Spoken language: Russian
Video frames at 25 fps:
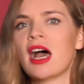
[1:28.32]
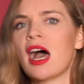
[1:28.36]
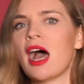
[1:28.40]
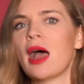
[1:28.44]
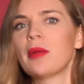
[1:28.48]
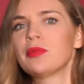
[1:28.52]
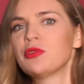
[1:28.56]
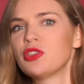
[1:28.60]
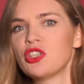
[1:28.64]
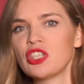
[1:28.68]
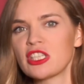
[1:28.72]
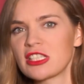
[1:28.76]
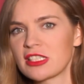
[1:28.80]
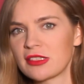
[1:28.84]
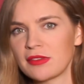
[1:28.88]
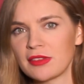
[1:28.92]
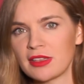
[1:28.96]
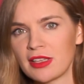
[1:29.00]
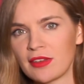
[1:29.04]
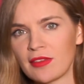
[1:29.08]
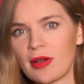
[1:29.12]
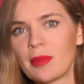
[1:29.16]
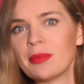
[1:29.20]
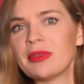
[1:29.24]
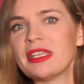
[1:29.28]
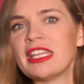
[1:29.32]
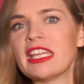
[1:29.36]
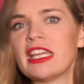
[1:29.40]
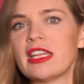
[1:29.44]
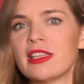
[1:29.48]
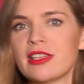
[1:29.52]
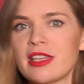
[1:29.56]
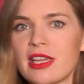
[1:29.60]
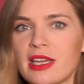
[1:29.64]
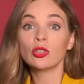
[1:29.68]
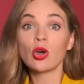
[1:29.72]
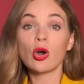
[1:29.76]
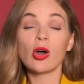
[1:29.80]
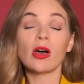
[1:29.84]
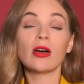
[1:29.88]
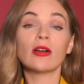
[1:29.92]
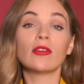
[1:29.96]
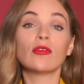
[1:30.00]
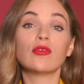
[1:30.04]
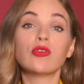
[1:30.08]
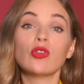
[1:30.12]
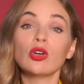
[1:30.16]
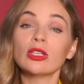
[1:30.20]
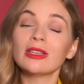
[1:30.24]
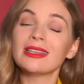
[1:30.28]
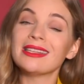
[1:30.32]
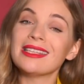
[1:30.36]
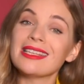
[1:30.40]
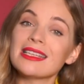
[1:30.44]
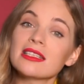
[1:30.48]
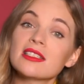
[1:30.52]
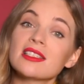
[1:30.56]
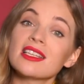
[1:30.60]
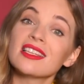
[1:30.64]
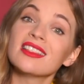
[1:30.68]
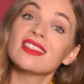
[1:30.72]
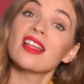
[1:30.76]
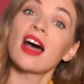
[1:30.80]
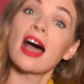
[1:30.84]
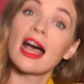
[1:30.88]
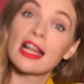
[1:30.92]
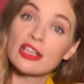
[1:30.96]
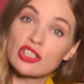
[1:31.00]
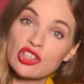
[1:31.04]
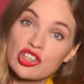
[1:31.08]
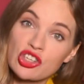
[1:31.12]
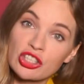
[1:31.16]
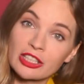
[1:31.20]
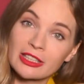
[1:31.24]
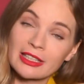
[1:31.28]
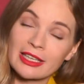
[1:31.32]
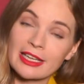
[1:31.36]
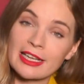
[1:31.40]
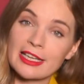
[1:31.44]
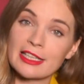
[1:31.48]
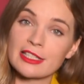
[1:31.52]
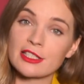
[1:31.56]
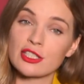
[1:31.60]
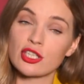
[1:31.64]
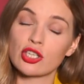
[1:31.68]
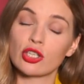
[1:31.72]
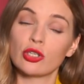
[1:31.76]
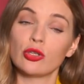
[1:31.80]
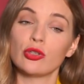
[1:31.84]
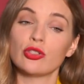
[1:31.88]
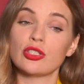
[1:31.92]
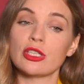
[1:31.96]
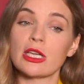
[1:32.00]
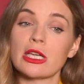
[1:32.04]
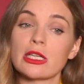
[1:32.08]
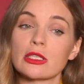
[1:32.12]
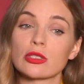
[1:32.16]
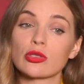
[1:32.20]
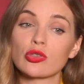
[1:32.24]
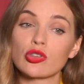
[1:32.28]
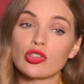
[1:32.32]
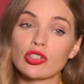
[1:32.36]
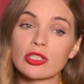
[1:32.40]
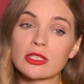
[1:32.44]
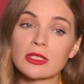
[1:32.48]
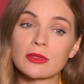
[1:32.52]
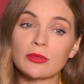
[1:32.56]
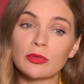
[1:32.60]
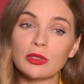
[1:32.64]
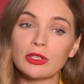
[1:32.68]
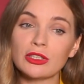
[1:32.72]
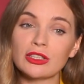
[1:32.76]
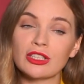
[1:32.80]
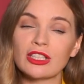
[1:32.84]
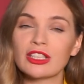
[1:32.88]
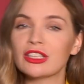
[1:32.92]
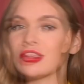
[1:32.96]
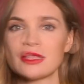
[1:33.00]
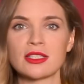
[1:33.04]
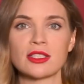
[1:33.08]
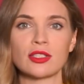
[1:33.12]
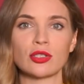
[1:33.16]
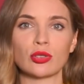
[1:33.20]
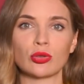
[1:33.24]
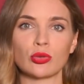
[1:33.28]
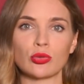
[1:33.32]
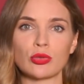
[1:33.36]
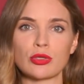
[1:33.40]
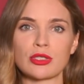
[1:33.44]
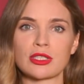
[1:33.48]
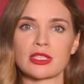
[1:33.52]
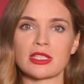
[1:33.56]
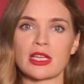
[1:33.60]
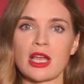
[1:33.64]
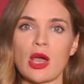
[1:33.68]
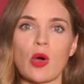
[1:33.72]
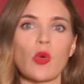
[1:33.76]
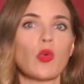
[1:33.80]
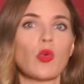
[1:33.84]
общественного мнения. Но вот не задача для этих людей. Существует Конституция